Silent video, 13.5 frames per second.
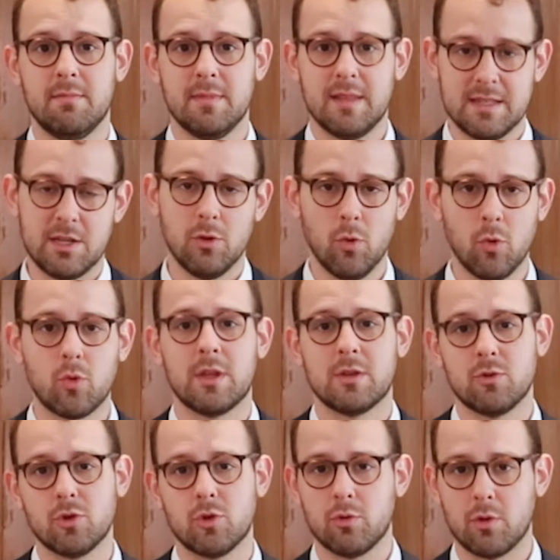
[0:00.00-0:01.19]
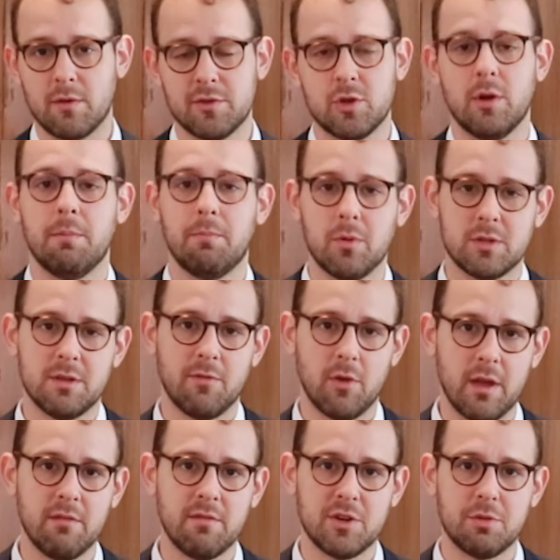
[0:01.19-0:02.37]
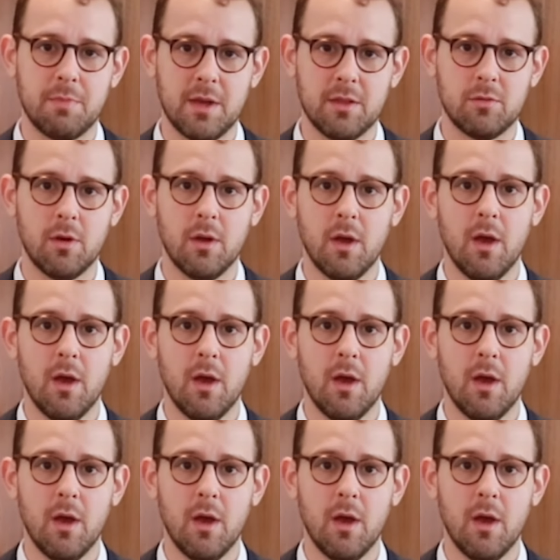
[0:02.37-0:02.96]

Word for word: desse lucro na sua estrutura offshore e possível reinvestimento,